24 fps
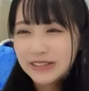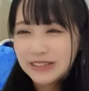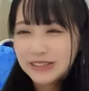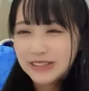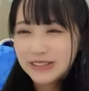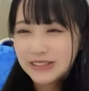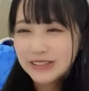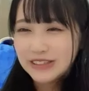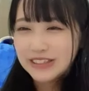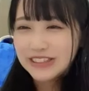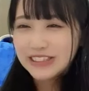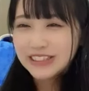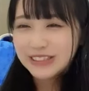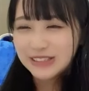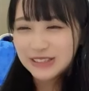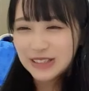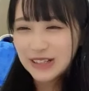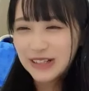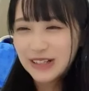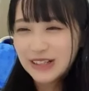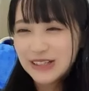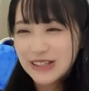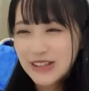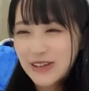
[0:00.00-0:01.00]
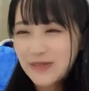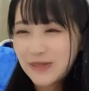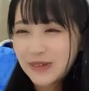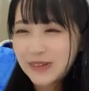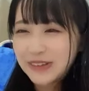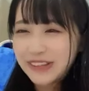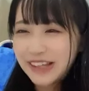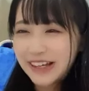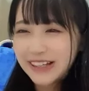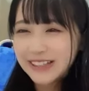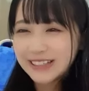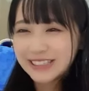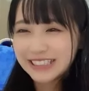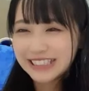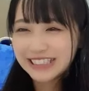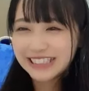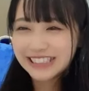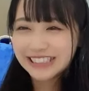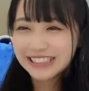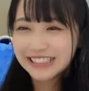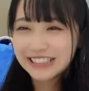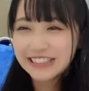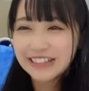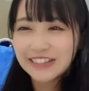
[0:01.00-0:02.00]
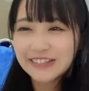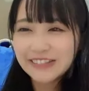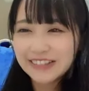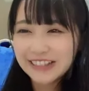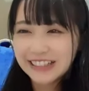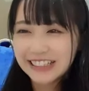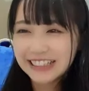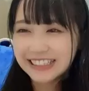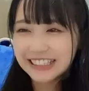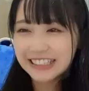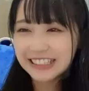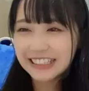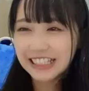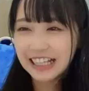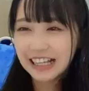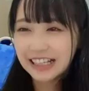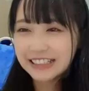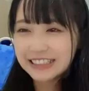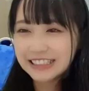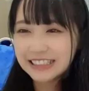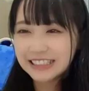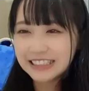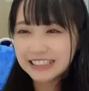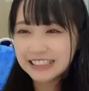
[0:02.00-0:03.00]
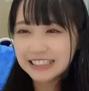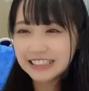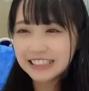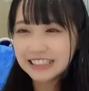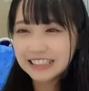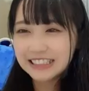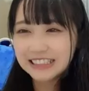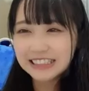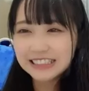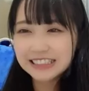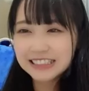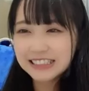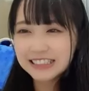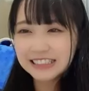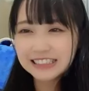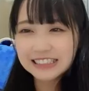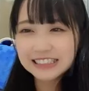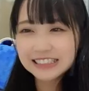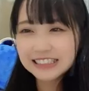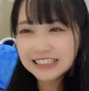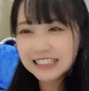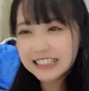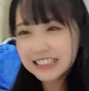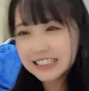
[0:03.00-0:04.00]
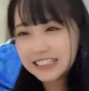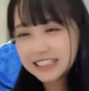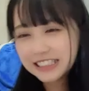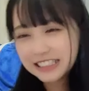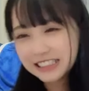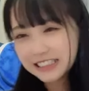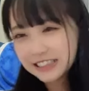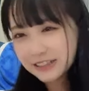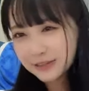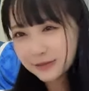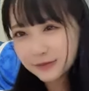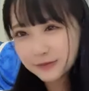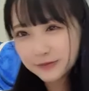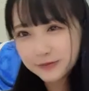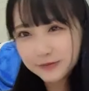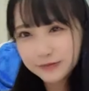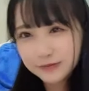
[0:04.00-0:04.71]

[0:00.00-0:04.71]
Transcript: 別に誰でも大好きなわけじゃないし